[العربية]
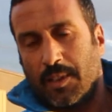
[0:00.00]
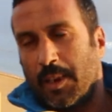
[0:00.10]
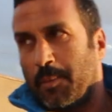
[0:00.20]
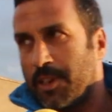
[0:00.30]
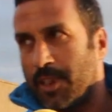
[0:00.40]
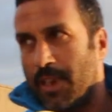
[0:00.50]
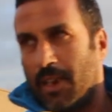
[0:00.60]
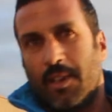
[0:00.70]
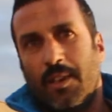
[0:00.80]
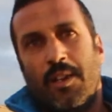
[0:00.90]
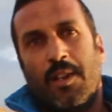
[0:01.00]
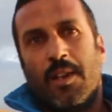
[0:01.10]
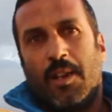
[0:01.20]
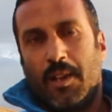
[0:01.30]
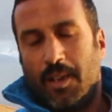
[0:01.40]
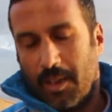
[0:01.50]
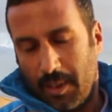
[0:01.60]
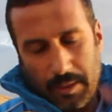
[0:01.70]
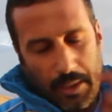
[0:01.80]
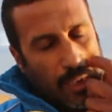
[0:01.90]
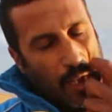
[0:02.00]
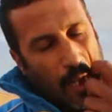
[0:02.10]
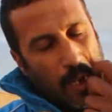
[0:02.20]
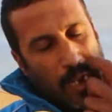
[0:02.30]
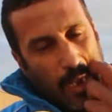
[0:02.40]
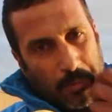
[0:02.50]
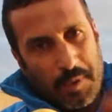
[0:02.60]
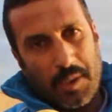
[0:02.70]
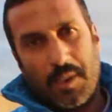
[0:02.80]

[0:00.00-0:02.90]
ضربه جزاء ضيعها اللاعب